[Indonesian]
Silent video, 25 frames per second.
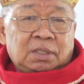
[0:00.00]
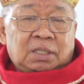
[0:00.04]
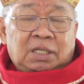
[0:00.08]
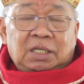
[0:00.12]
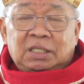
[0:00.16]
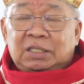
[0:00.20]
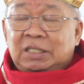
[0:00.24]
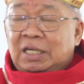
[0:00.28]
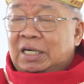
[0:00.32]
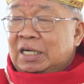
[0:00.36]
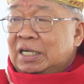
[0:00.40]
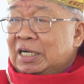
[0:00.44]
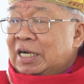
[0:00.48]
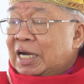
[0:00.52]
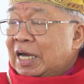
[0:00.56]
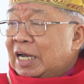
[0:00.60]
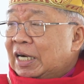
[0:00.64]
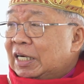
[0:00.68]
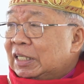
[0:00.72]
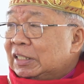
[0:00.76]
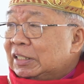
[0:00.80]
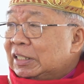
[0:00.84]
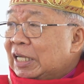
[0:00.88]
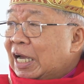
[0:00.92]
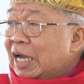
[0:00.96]
Kita
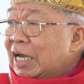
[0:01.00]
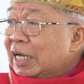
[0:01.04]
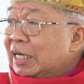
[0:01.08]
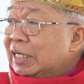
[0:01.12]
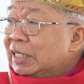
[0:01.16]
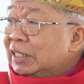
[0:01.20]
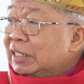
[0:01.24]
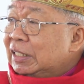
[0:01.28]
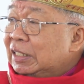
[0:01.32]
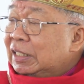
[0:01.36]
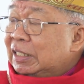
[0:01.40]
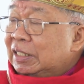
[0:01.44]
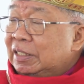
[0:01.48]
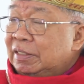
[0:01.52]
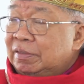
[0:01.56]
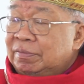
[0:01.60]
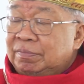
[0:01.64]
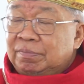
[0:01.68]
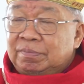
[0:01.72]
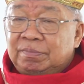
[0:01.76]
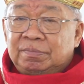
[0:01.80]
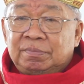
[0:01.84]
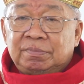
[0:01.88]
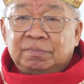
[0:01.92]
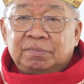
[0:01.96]
dengar tadi
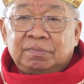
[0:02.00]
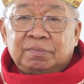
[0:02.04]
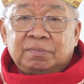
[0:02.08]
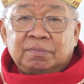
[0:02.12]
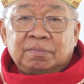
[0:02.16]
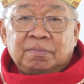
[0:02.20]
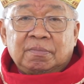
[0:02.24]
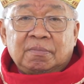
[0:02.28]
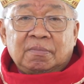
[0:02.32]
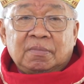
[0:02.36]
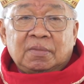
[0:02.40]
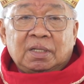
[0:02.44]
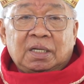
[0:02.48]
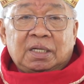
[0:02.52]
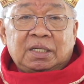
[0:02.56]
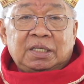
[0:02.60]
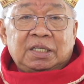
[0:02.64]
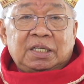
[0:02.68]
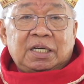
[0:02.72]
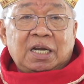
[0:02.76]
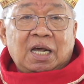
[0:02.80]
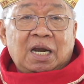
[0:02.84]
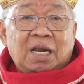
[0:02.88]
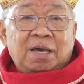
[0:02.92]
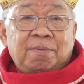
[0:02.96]

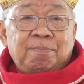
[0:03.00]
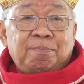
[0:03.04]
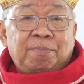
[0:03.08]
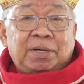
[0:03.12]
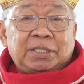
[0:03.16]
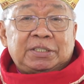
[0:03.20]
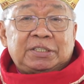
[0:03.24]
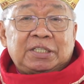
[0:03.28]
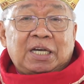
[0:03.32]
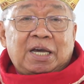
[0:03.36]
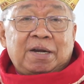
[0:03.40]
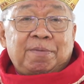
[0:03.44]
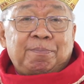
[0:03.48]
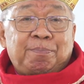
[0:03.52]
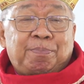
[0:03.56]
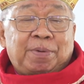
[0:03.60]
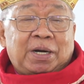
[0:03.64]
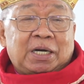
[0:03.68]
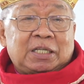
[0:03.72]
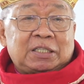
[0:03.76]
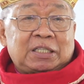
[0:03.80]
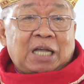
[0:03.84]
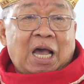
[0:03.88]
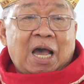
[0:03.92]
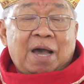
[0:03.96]
di dalam bacaan
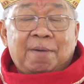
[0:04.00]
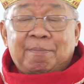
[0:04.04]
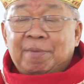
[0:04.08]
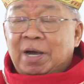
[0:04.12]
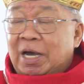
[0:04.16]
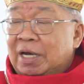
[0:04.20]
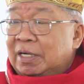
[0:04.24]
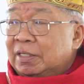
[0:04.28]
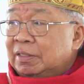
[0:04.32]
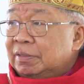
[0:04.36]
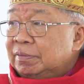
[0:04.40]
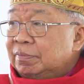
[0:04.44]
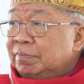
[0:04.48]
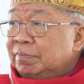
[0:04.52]
pertama.